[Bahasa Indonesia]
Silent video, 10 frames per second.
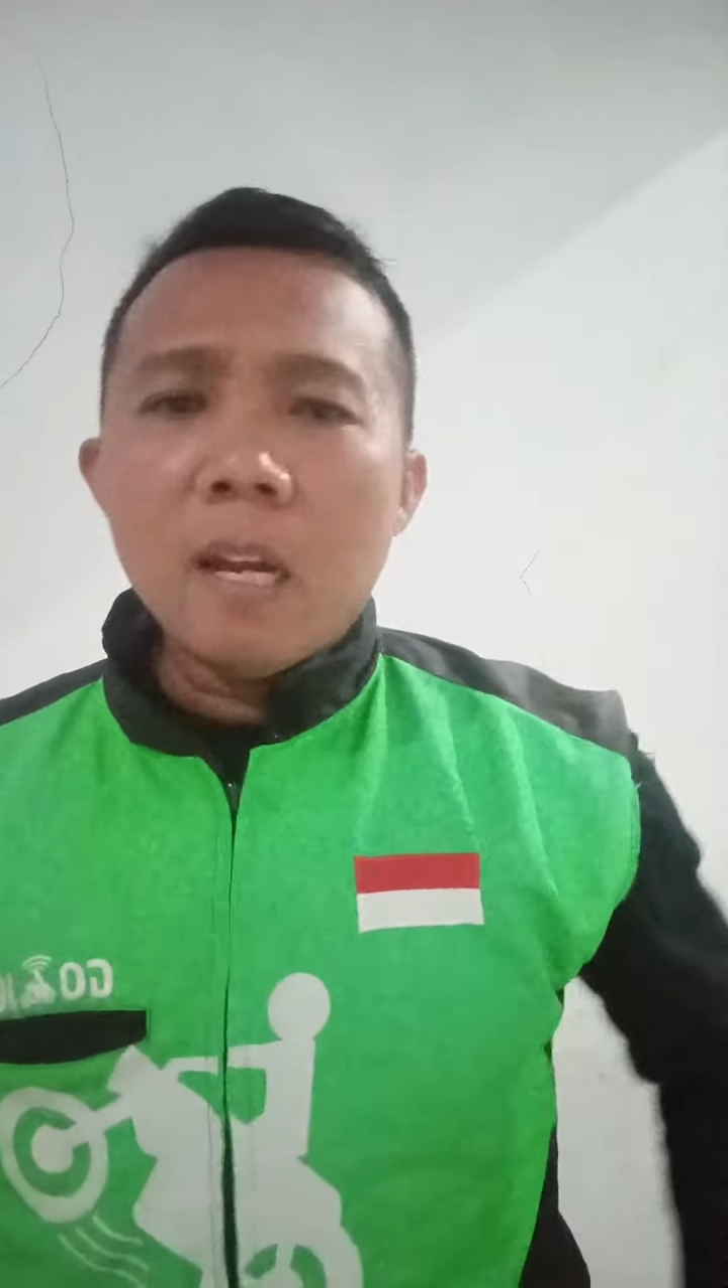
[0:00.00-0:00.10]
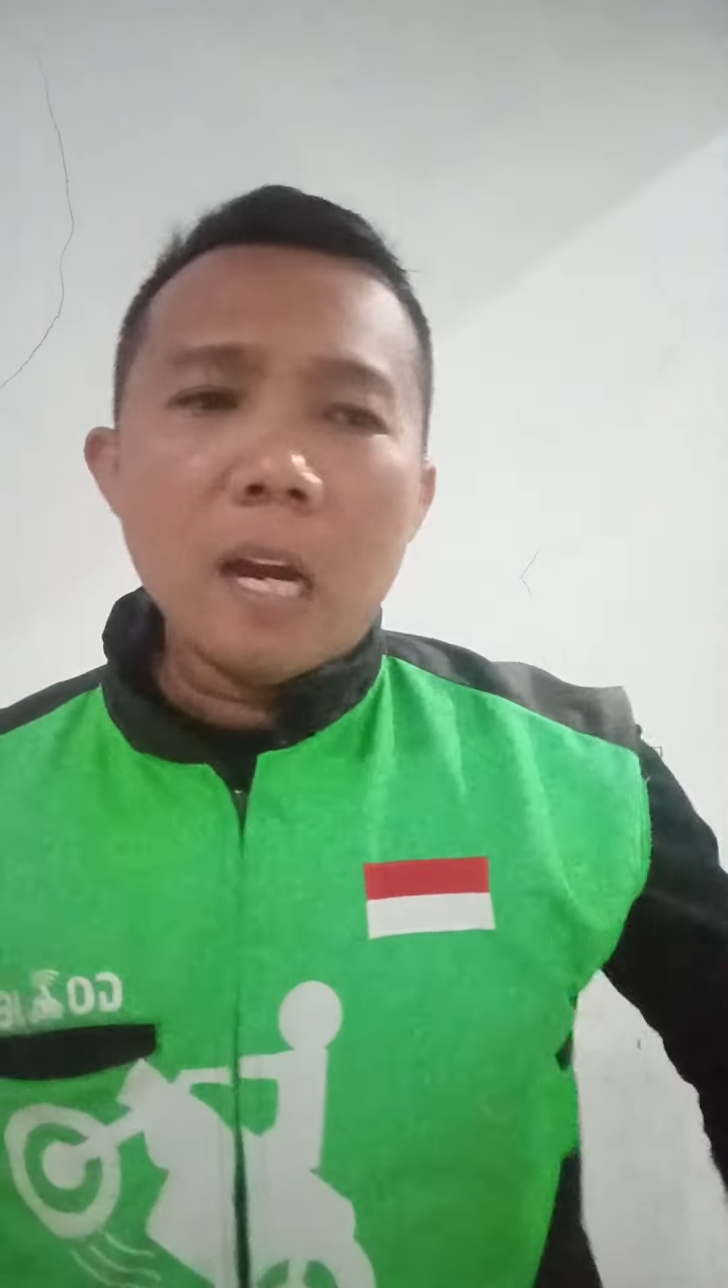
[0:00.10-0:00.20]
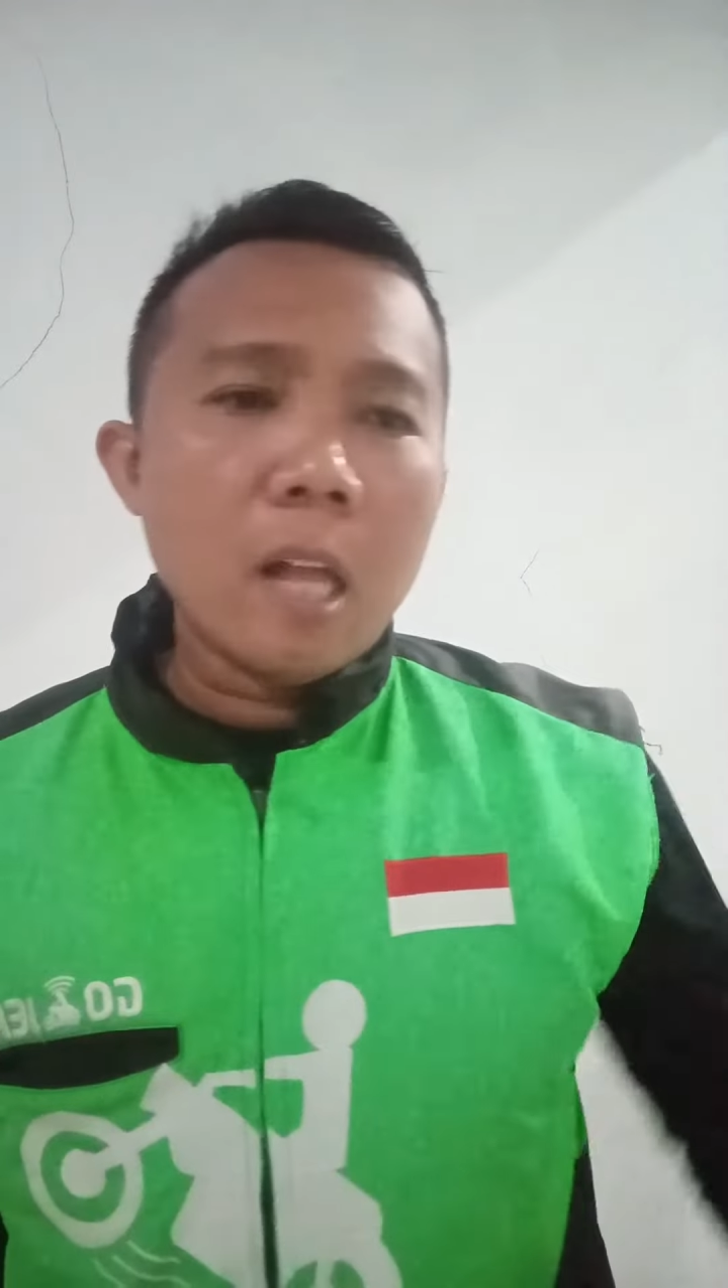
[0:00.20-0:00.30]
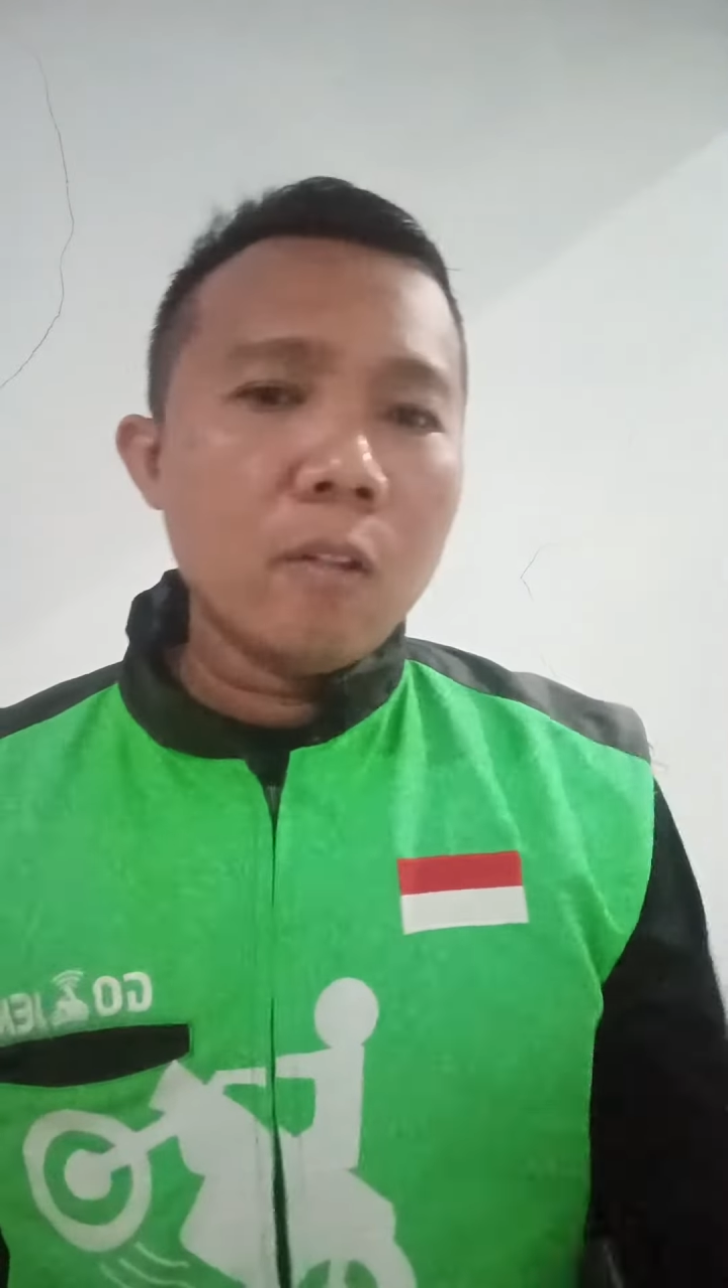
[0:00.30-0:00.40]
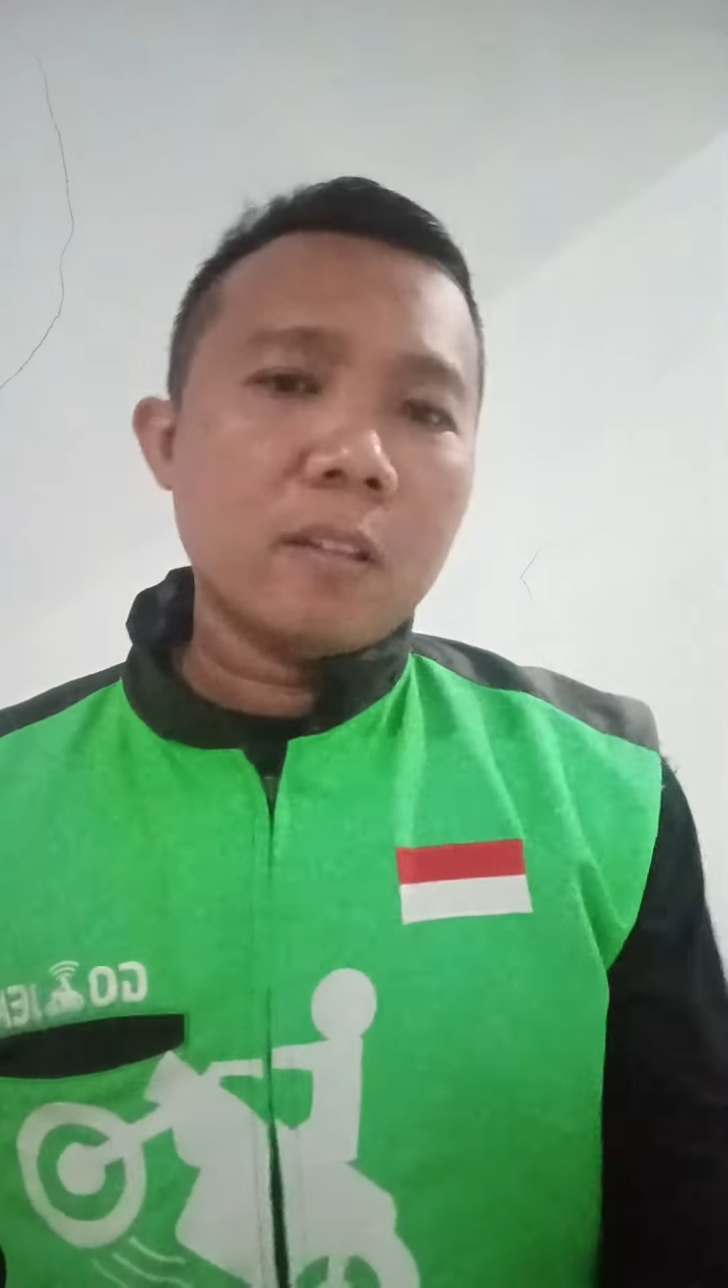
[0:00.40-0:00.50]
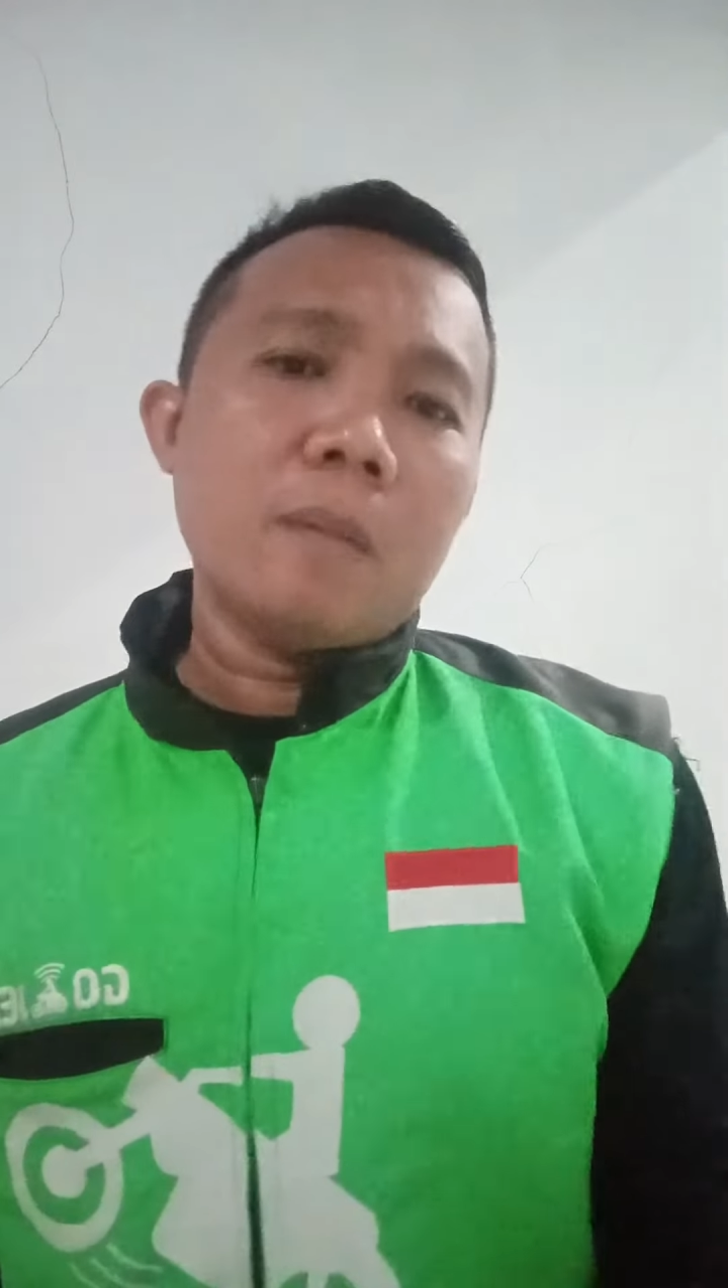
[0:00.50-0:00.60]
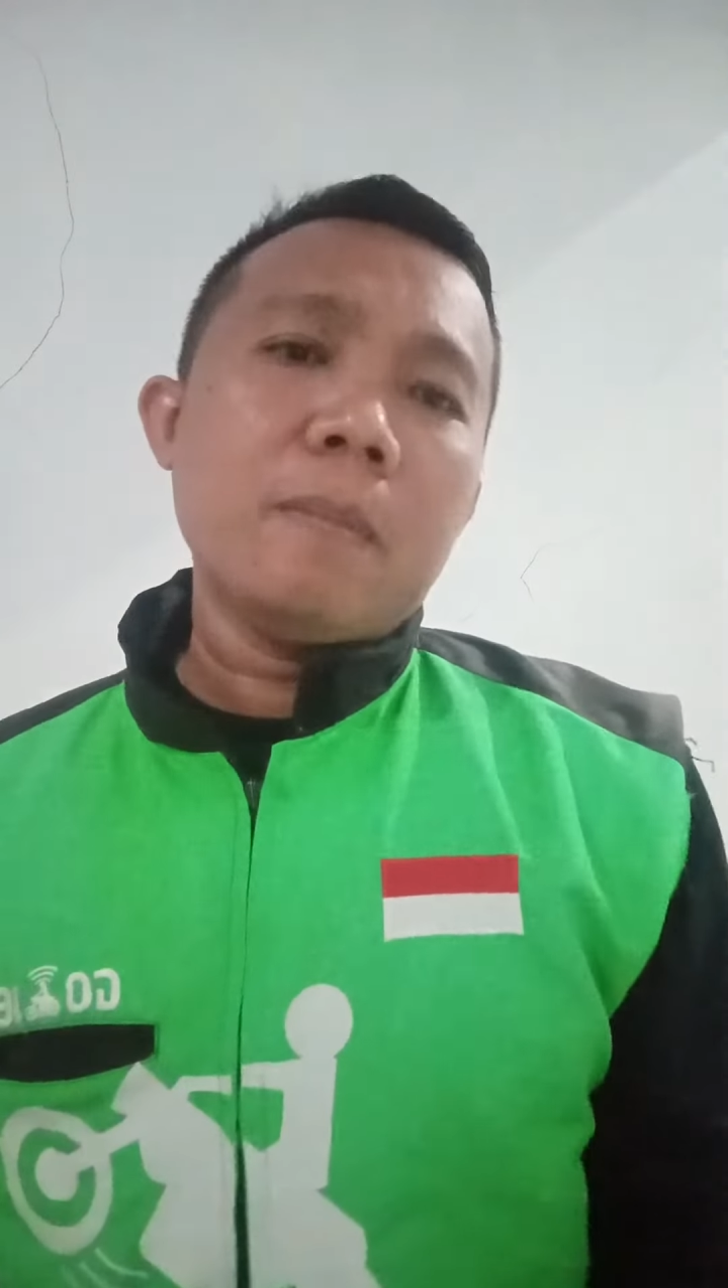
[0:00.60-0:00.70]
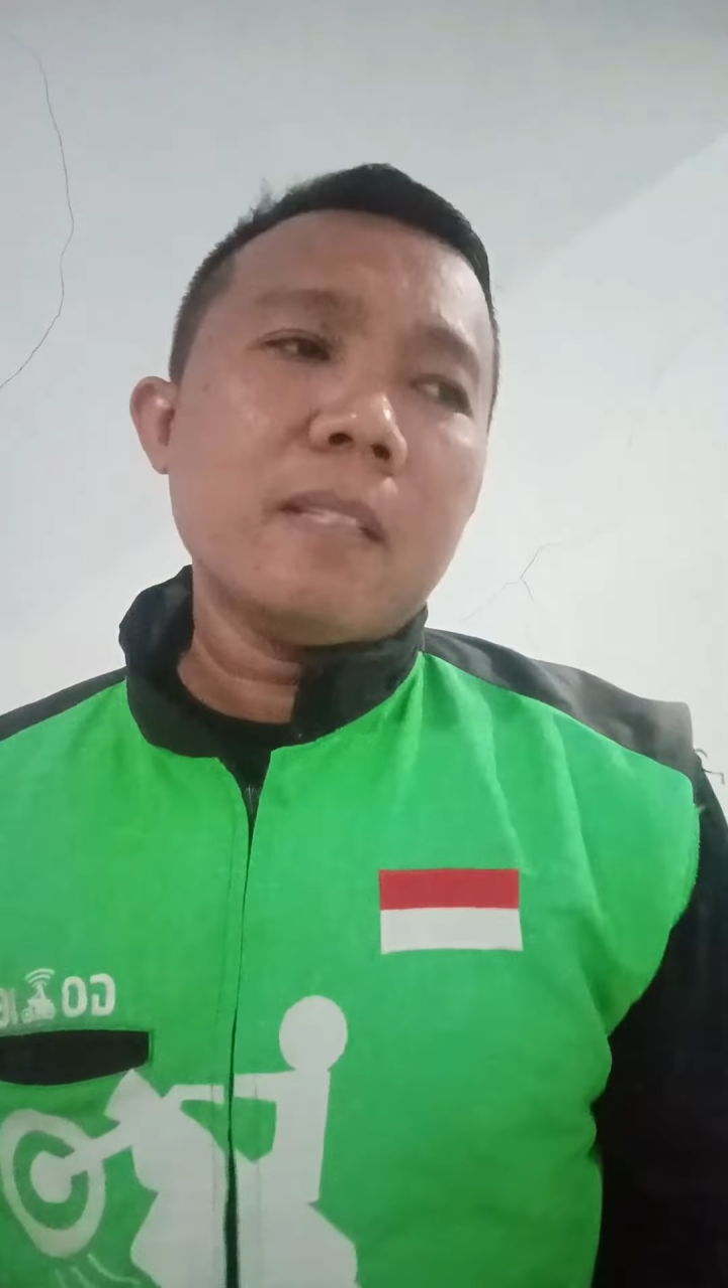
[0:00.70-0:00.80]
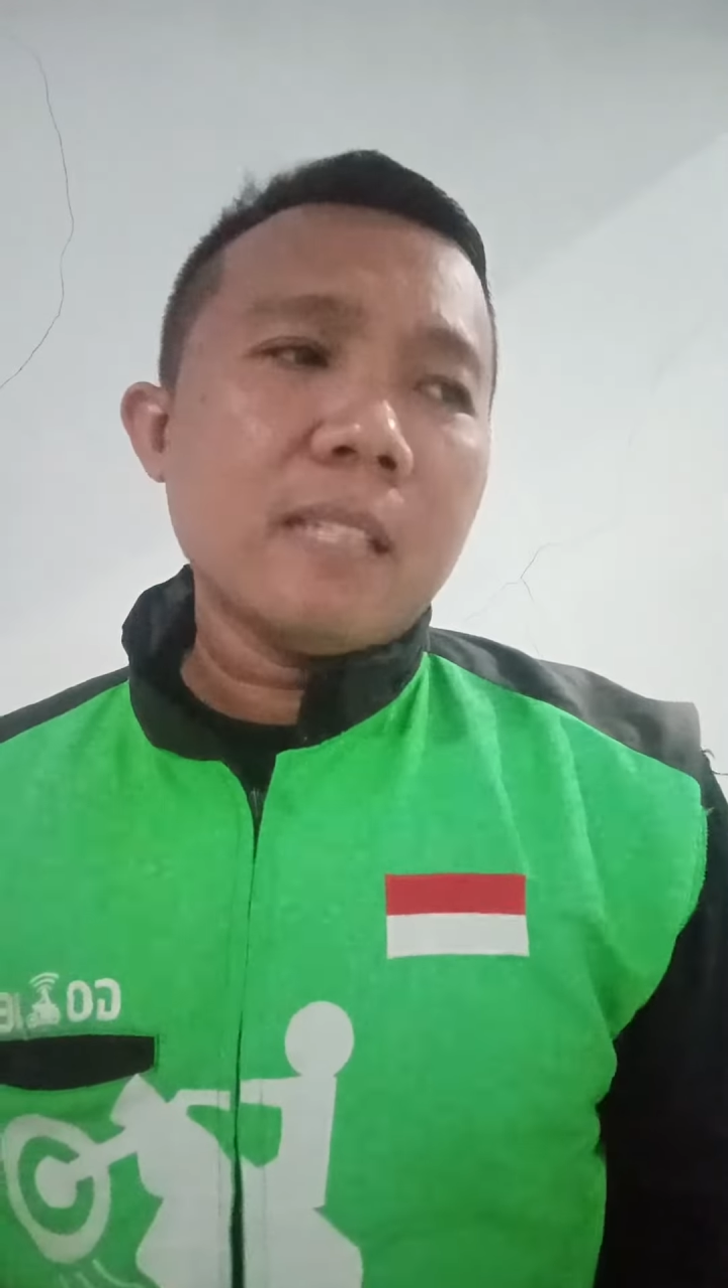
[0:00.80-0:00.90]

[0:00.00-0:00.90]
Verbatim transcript: Kalau temen